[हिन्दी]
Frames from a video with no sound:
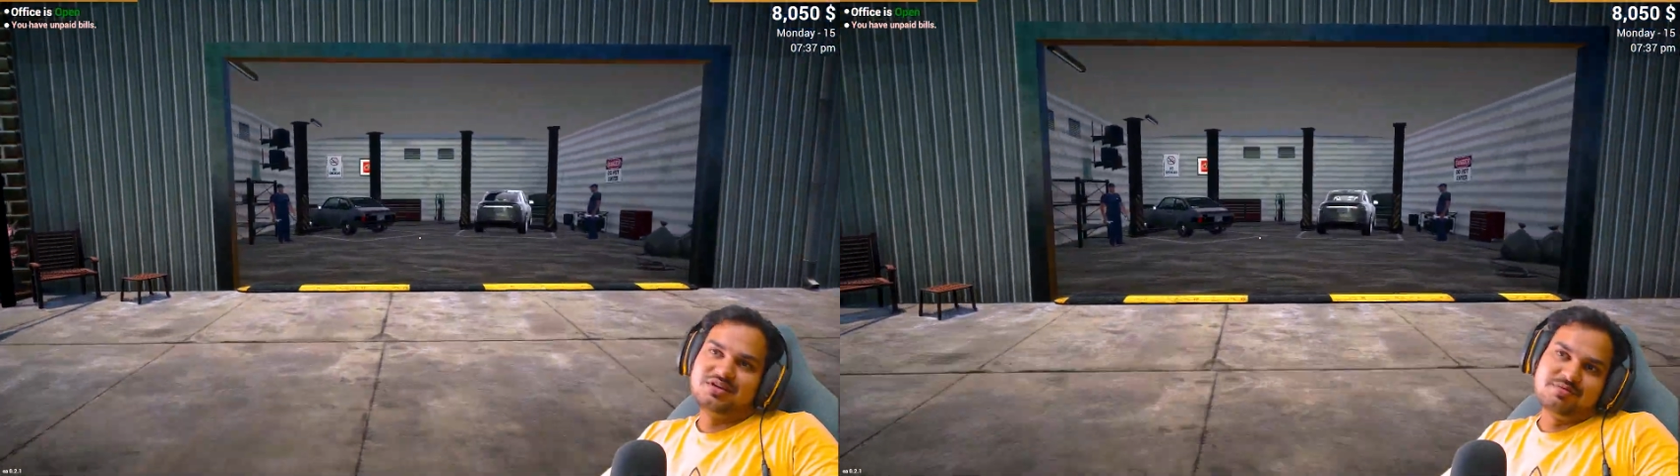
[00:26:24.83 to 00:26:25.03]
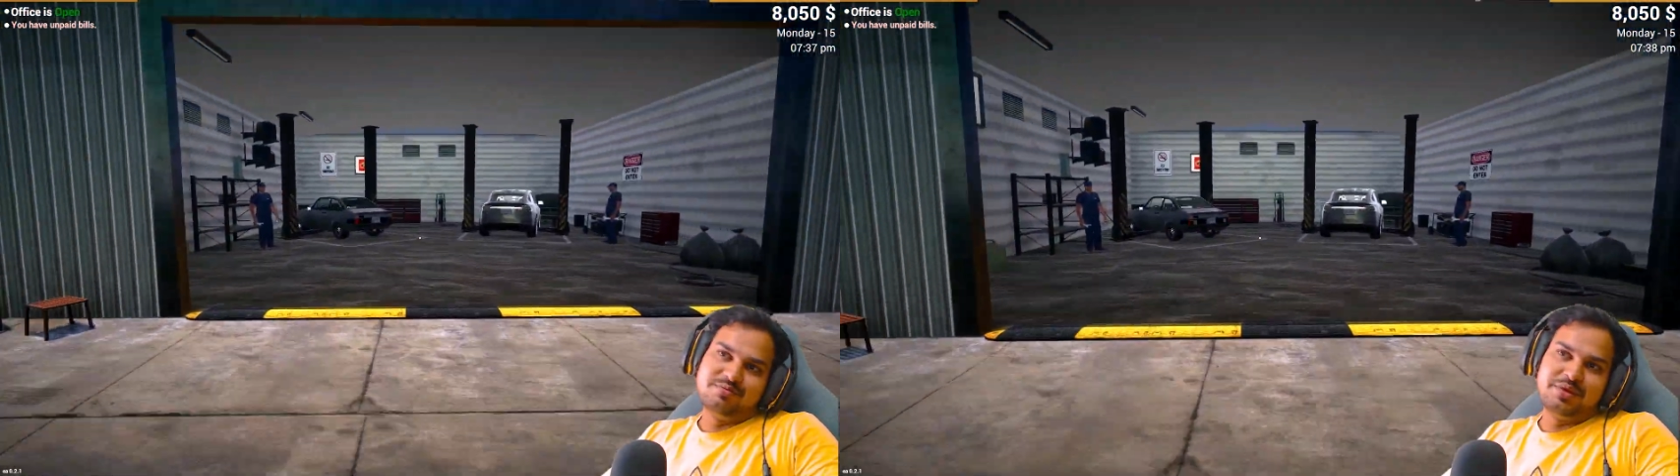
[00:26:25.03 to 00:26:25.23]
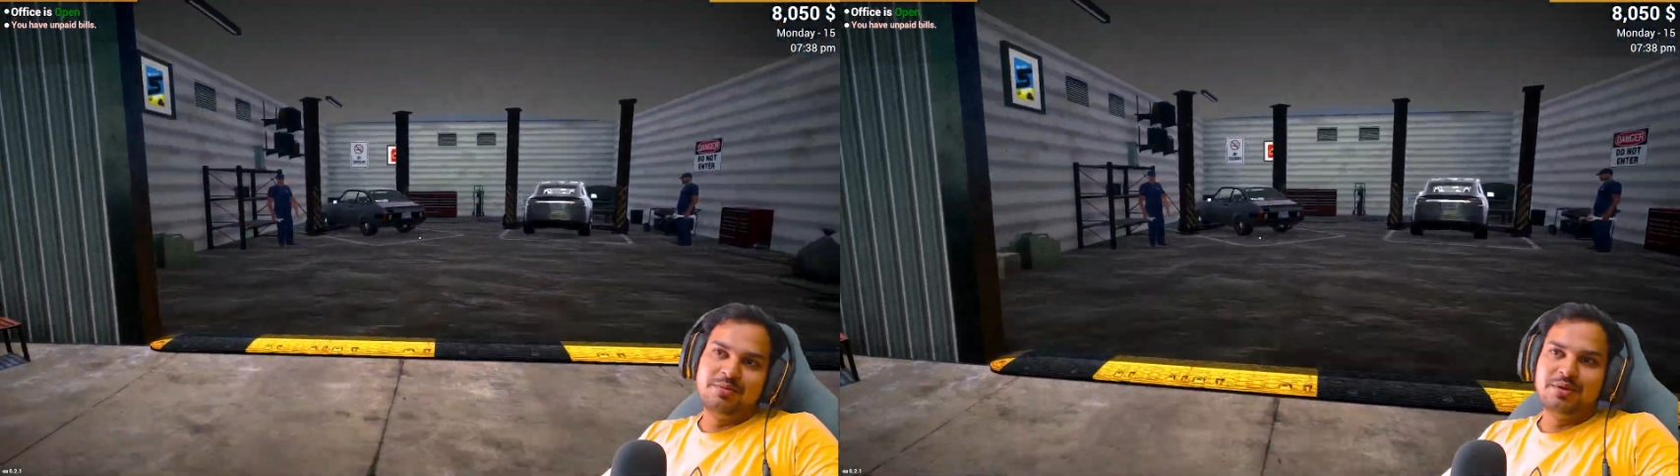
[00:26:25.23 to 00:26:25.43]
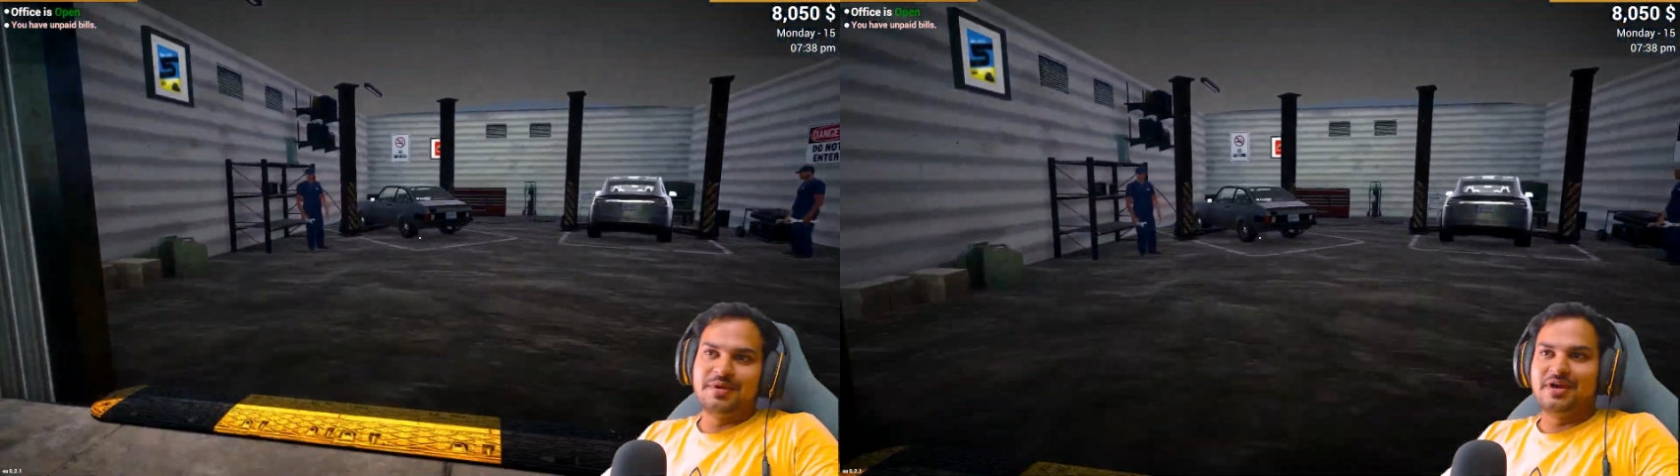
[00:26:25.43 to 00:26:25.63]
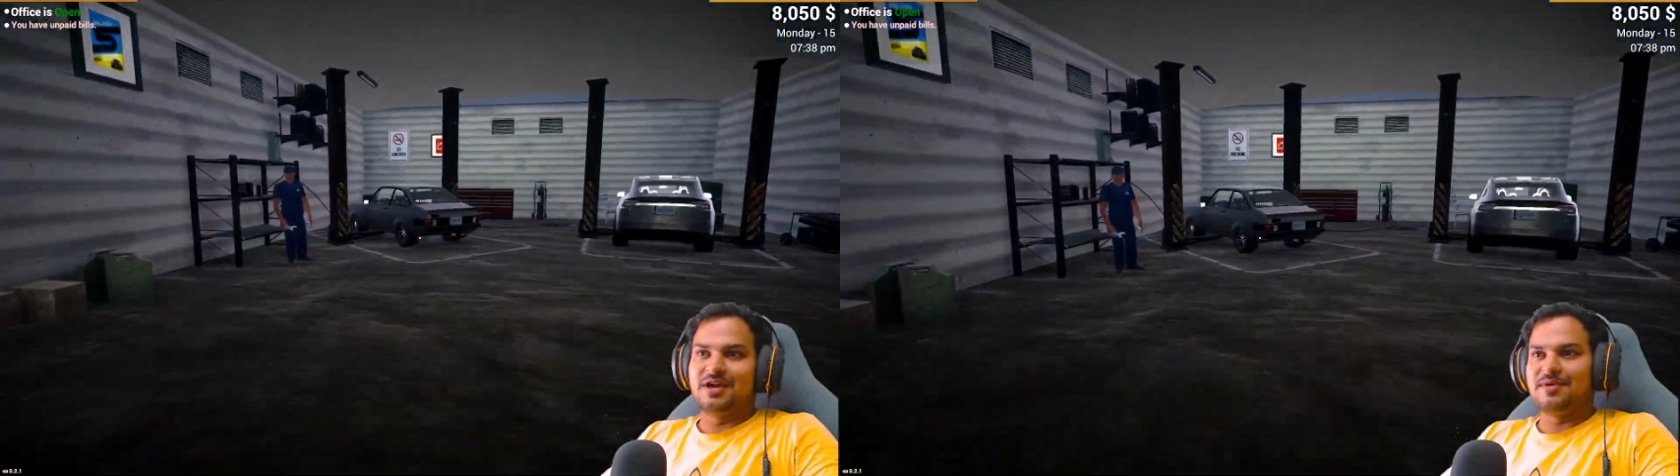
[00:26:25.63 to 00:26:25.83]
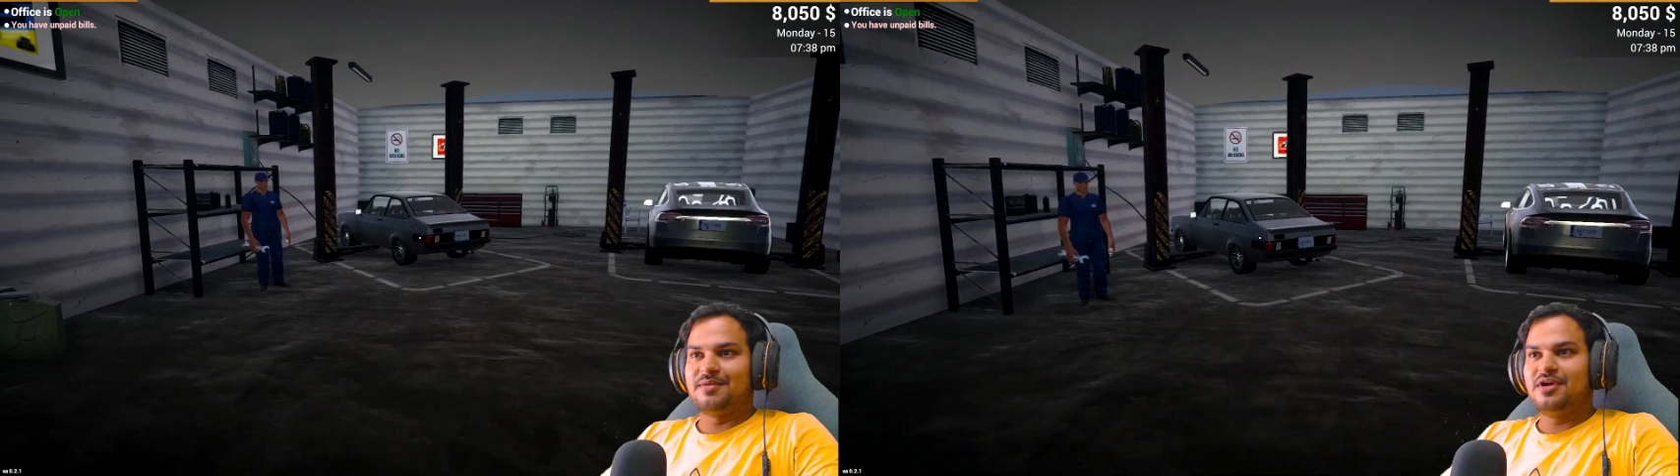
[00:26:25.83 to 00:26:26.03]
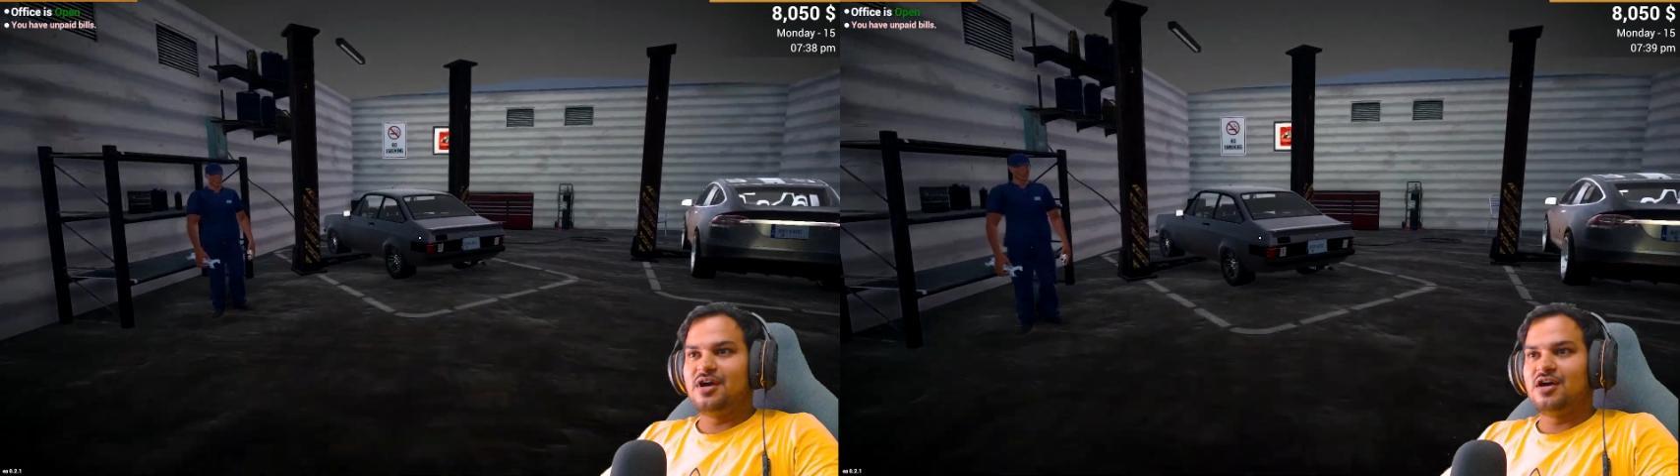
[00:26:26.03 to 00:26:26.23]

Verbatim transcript: कि हम बिल भी पे कर पाए भाई